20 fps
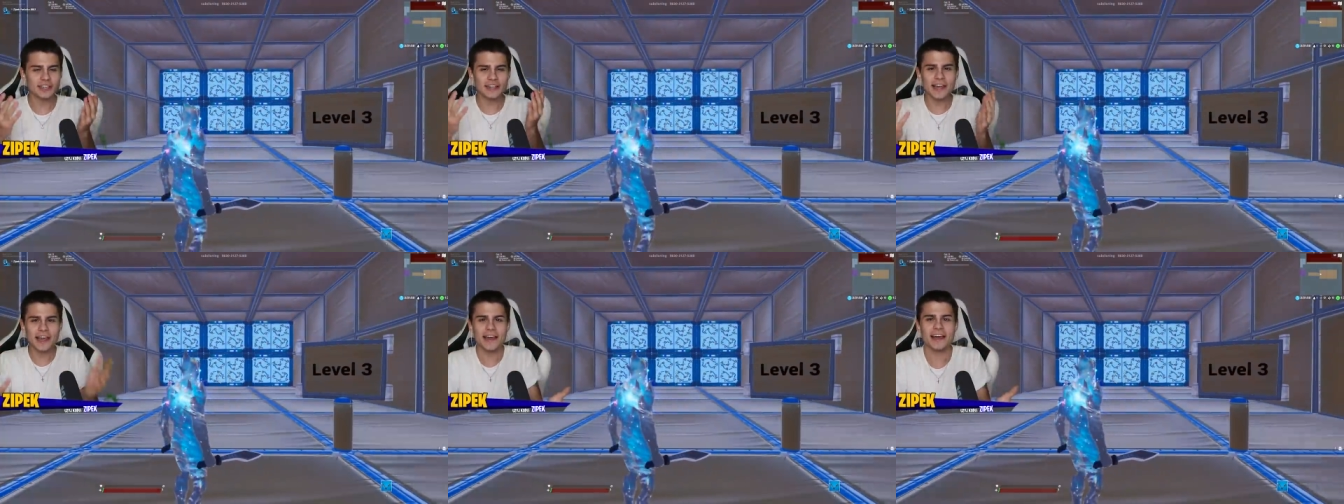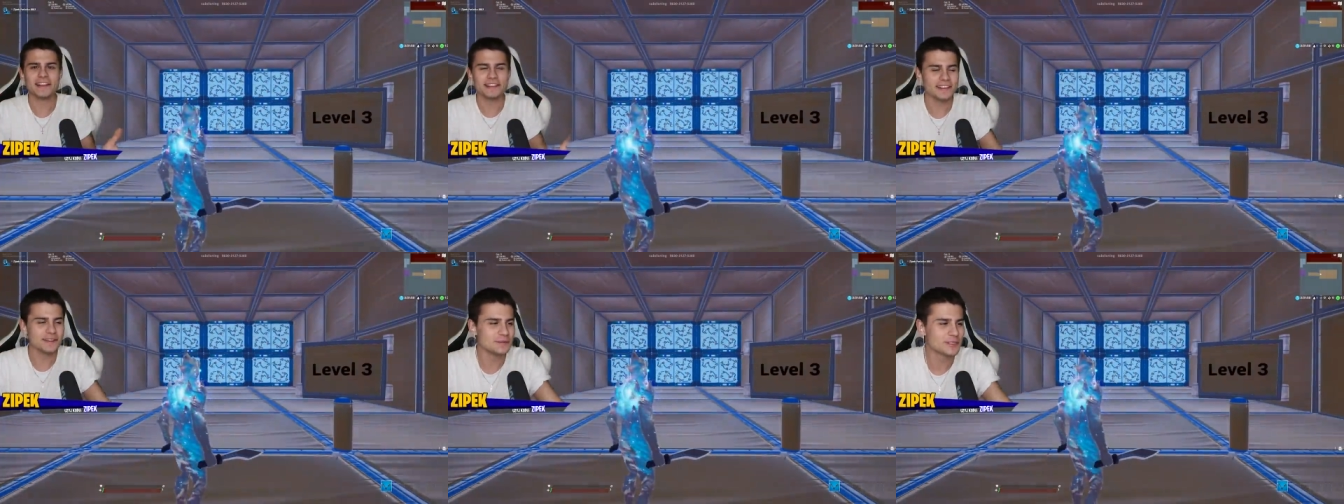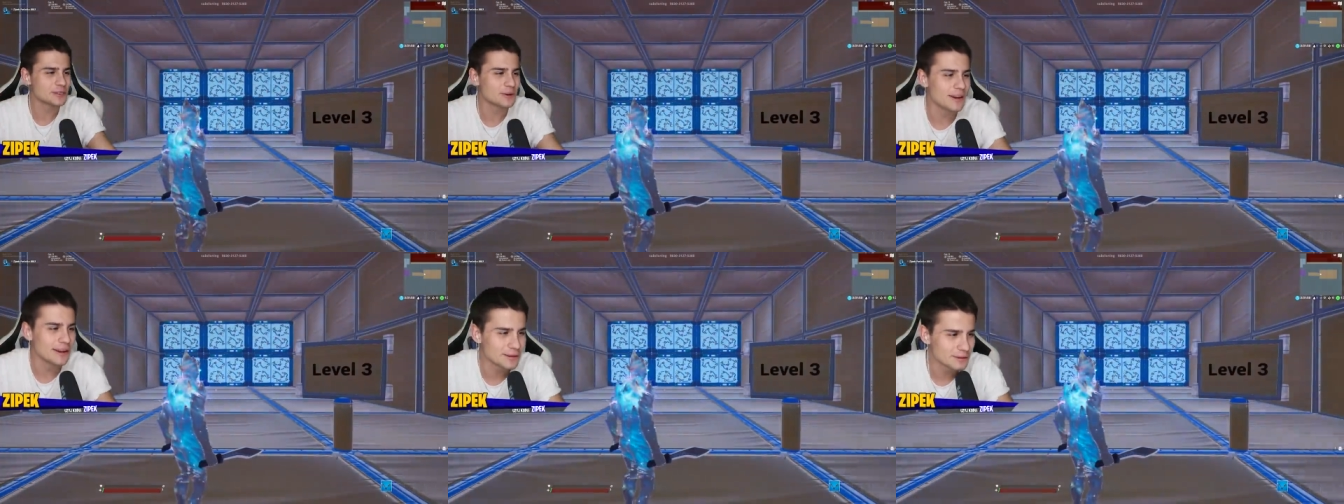Czyli jednym
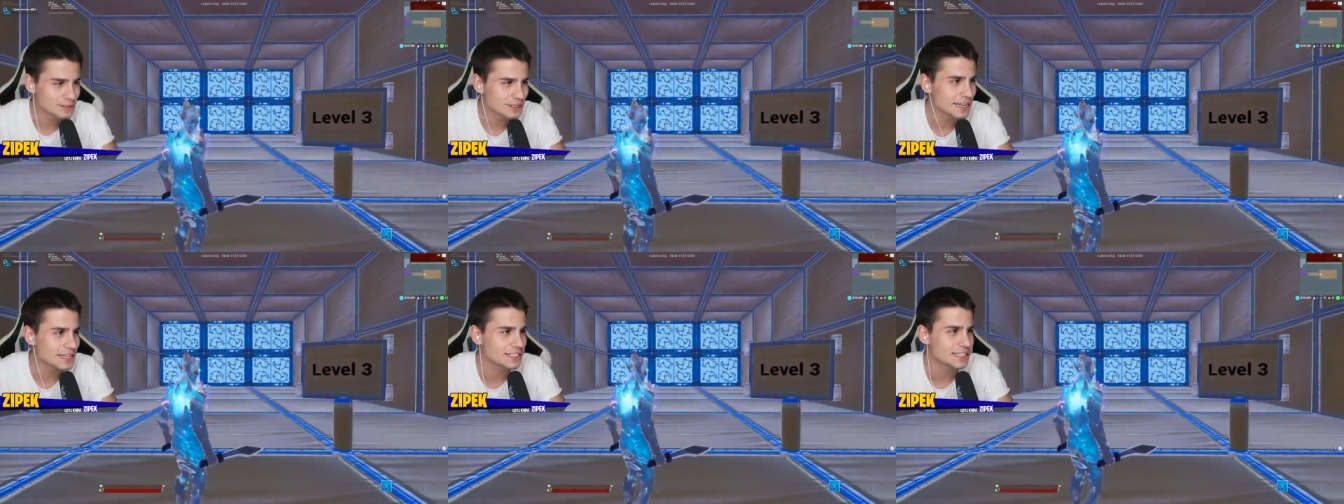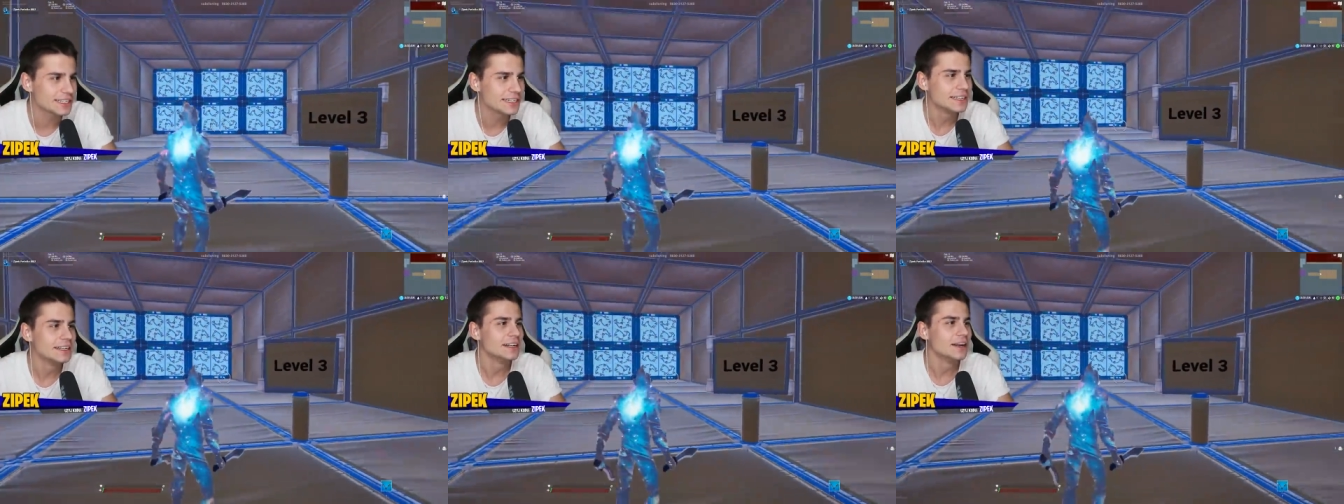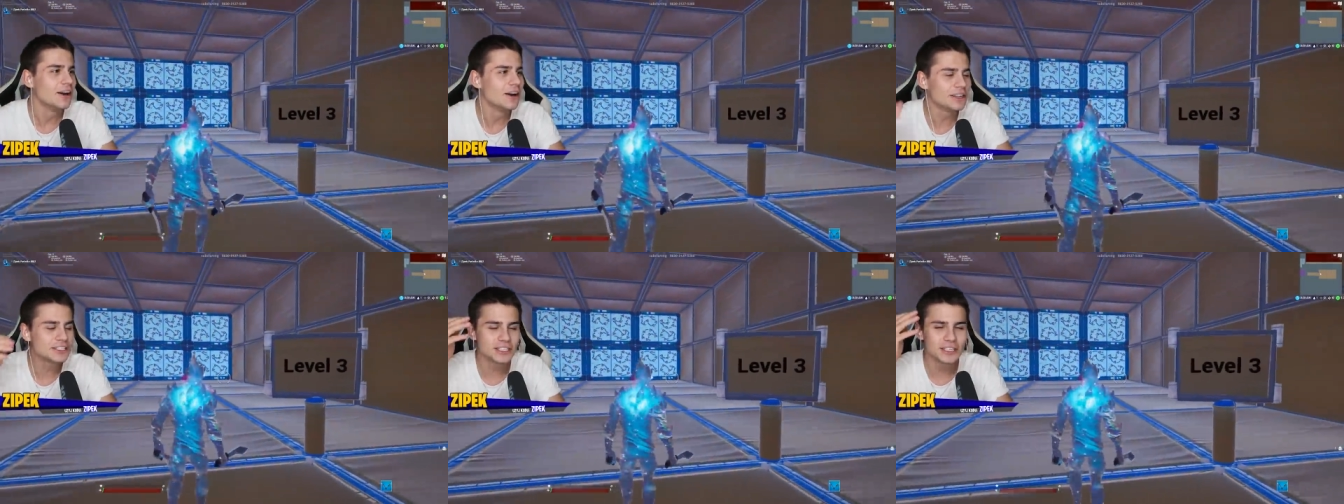słowem, słuchajcie,
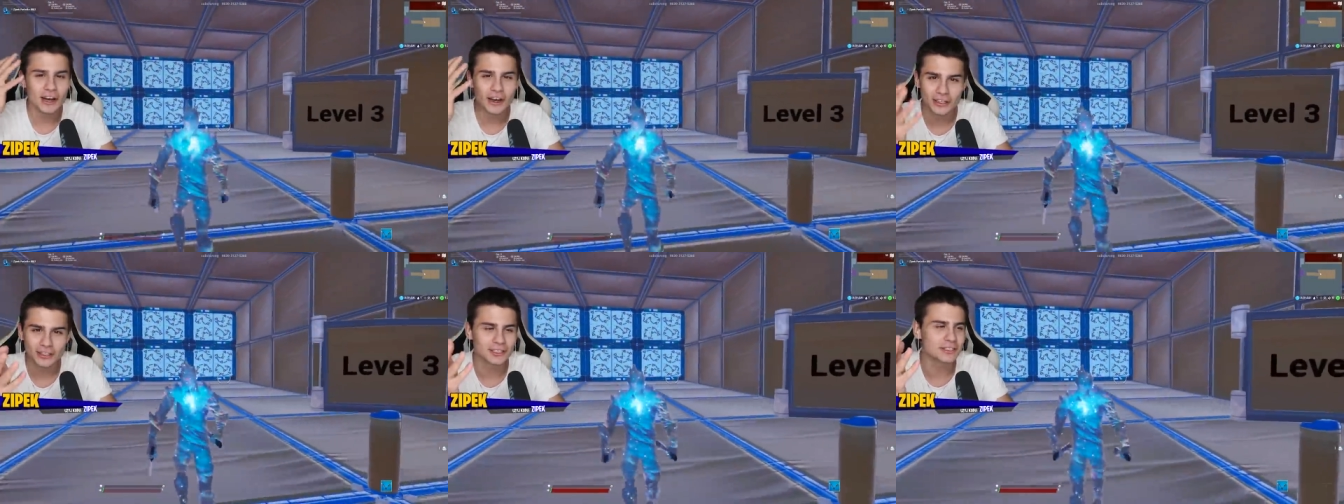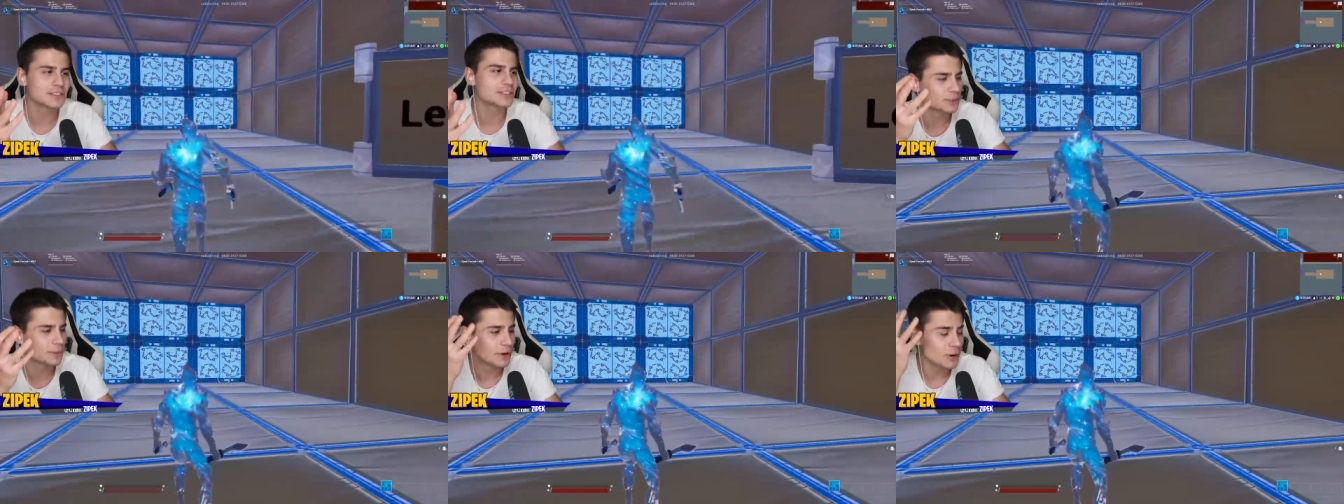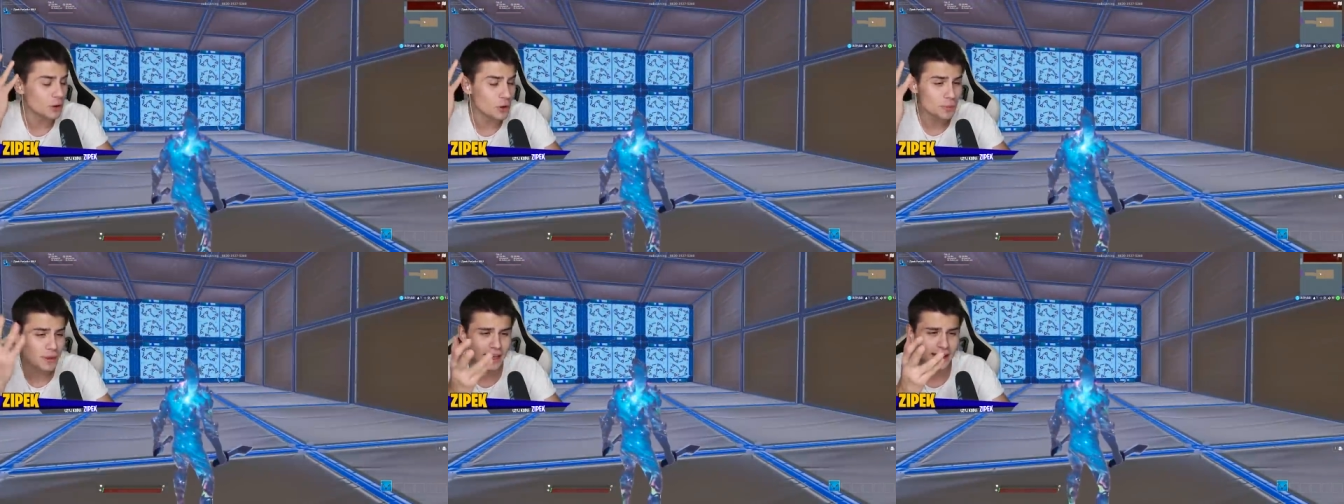chodzi o to, żeby
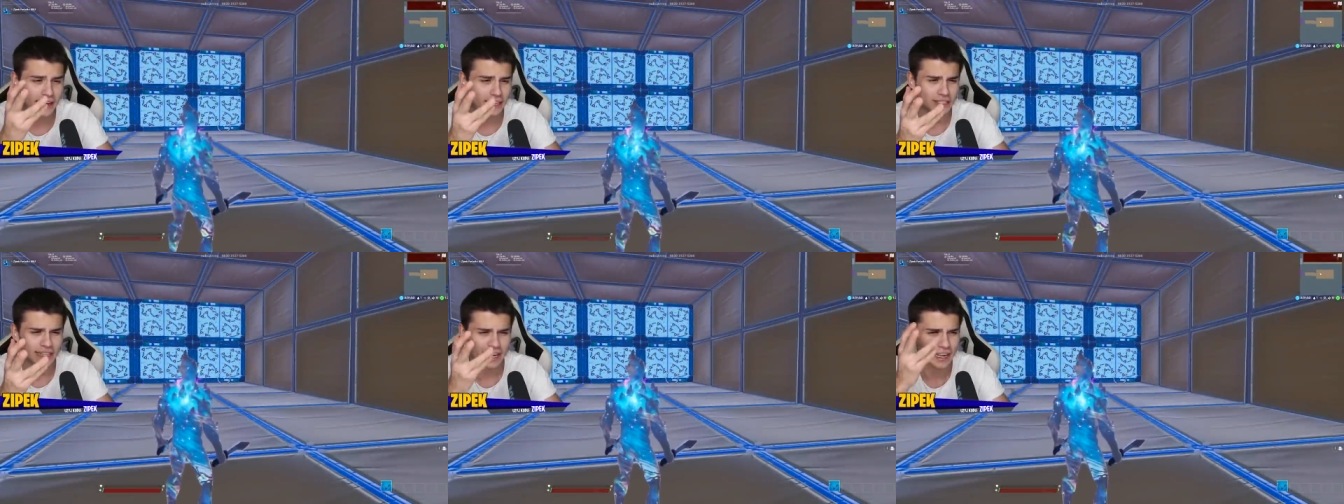umierać.